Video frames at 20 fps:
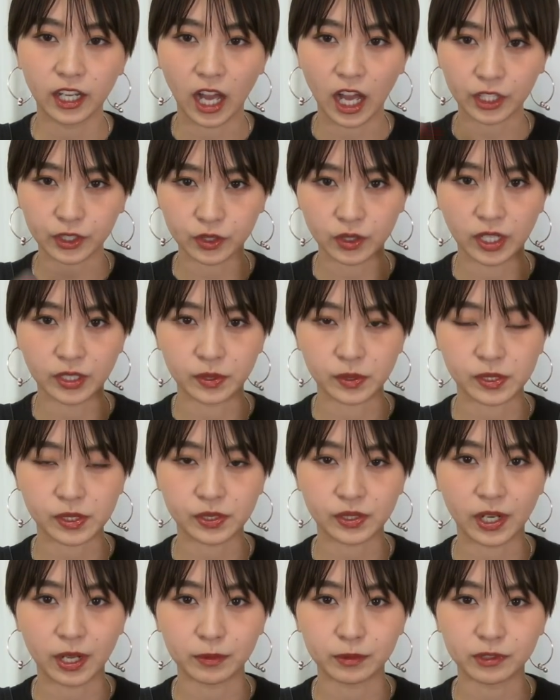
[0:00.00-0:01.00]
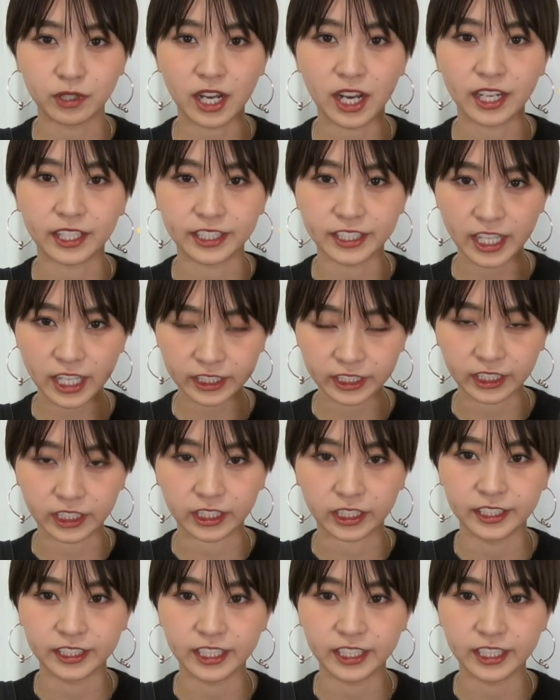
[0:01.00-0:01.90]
アキュアのスクラブは家に